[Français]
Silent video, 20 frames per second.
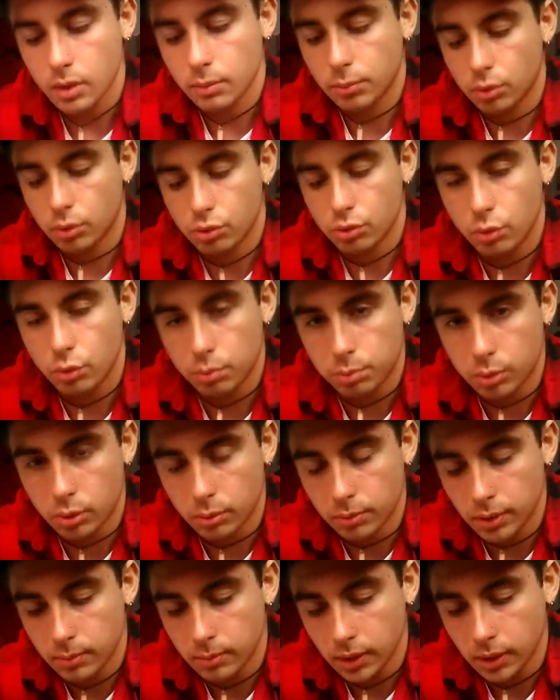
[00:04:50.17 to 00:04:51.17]
parce que j'ai eu le
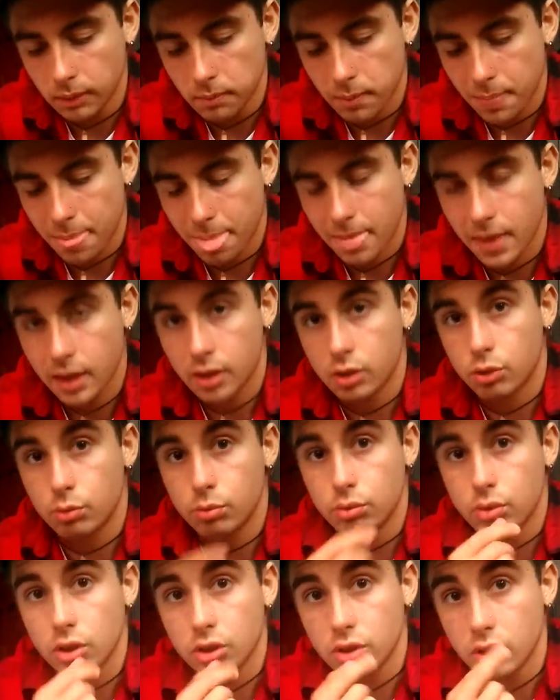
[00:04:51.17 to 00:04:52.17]
problème là, je
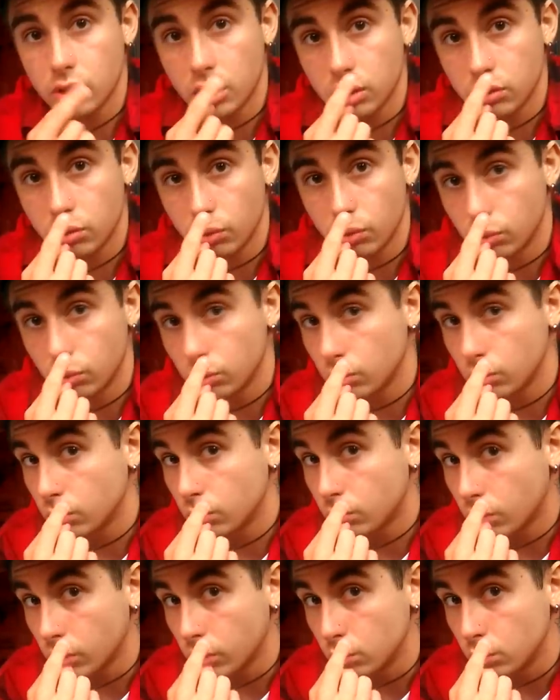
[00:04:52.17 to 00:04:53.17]
me suis acheté
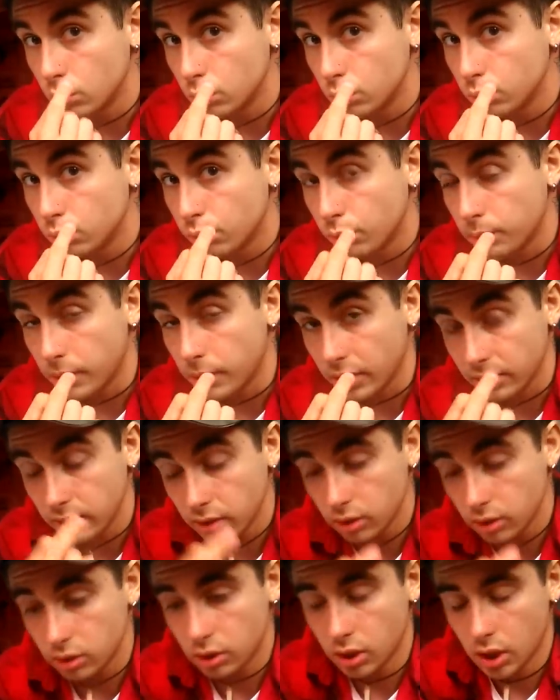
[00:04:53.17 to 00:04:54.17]
euh, le, nouveau
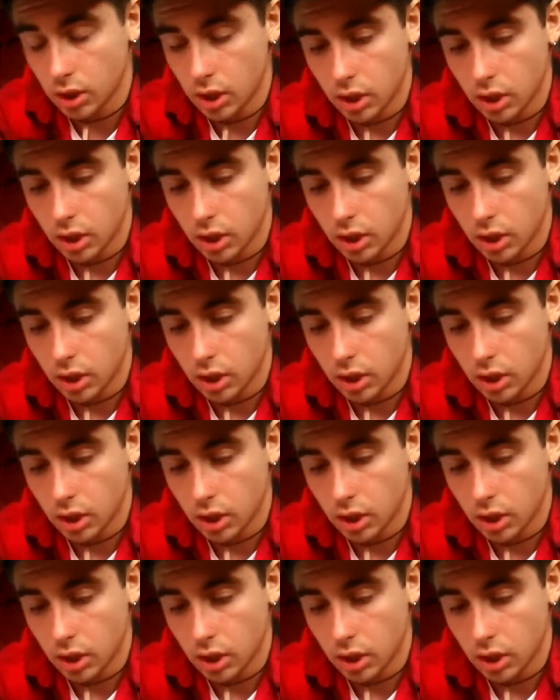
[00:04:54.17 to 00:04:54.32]
piercing.